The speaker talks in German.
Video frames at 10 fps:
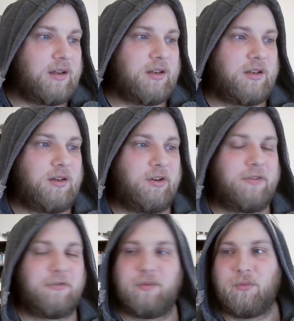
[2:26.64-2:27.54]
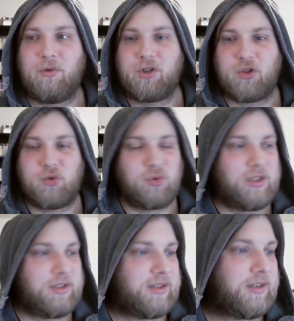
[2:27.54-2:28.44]
Leute von
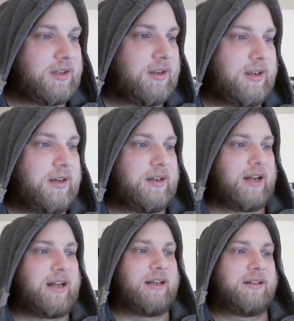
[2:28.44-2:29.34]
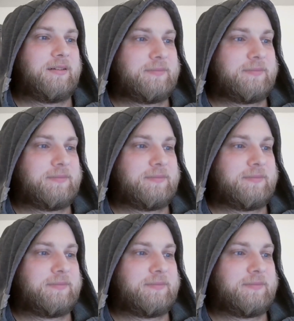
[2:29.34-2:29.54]
Mundstuhl sind in allen